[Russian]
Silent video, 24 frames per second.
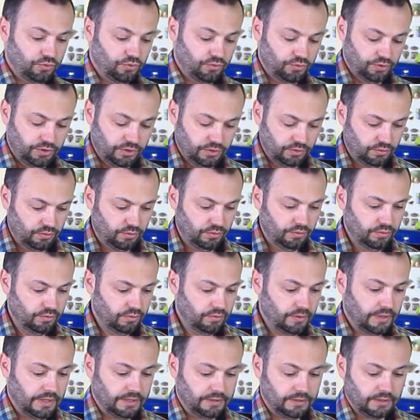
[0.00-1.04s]
грудинку,
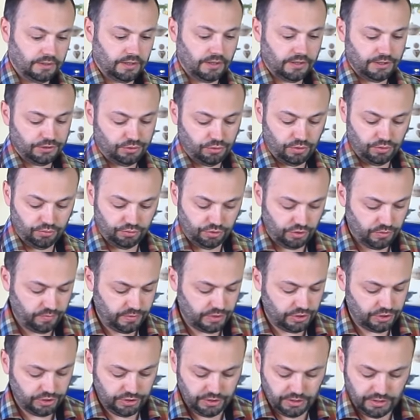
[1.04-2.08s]
а так как кастрюля очень
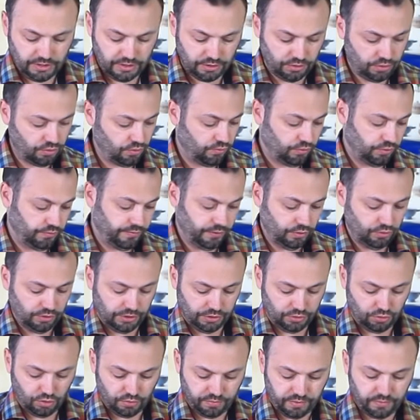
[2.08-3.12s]
большая, то вот в эту
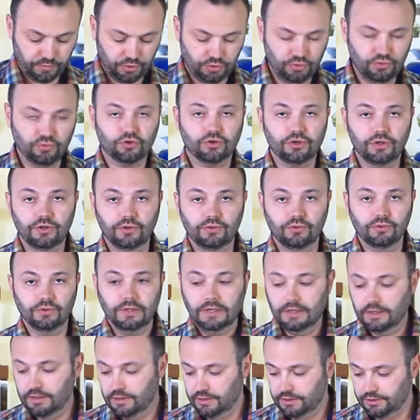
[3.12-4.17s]
кастрюлю помещу шейку,
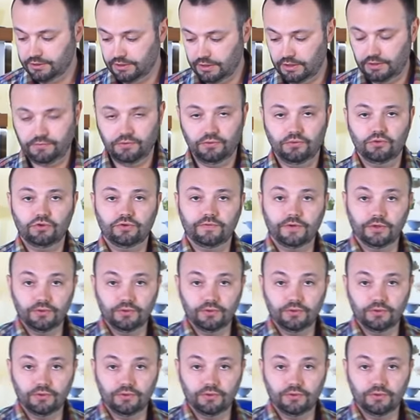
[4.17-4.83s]
залив ее тоже